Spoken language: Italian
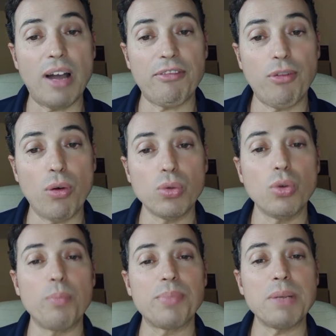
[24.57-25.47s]
a
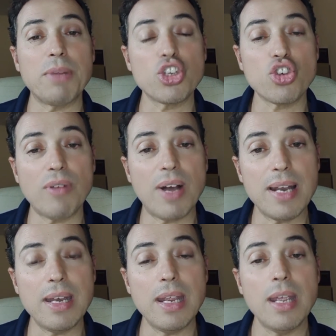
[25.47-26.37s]
fondo prima
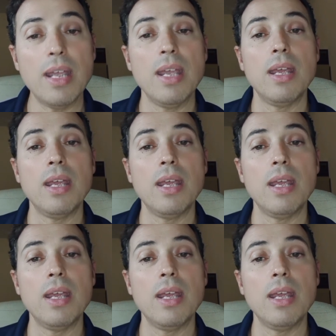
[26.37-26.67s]
Giovanni